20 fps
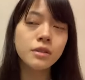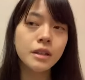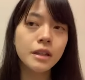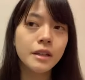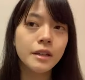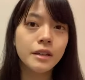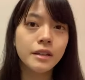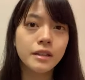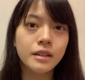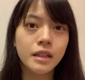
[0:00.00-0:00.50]
と
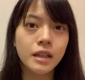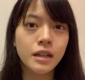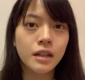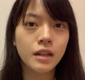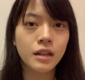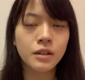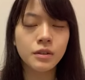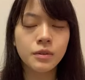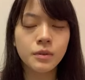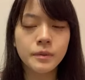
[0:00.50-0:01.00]
ねなん
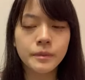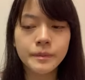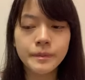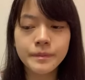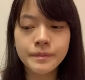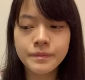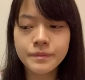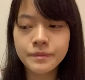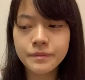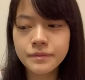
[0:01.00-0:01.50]
かあの
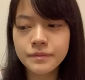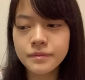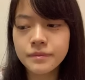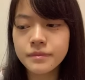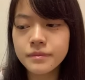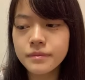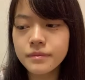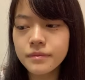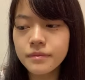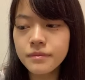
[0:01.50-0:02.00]

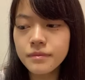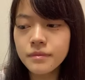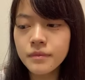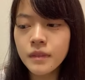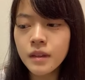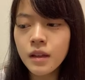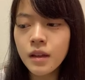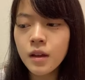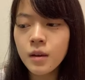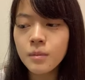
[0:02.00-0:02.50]

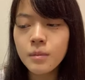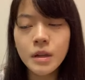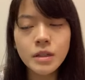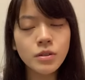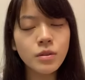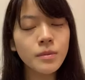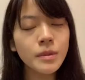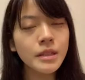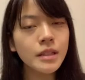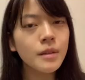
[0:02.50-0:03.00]
ま
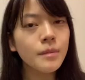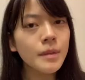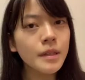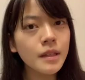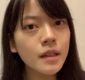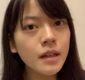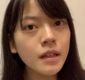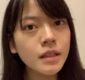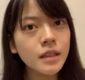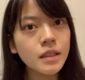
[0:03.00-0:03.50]
とめて
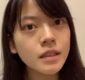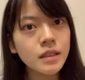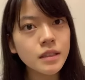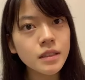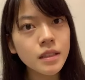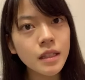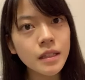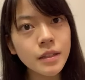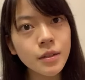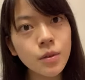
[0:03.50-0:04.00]
みたいなって
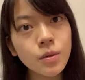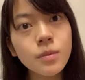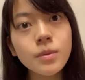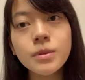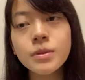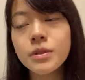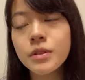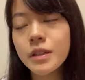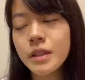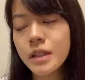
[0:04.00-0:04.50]
最近
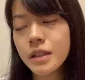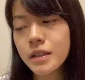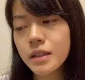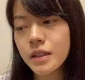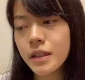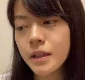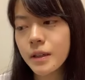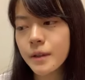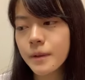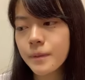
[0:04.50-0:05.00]
思うようになっ
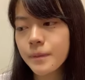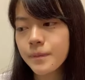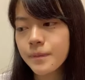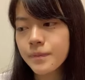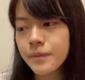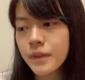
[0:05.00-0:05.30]
て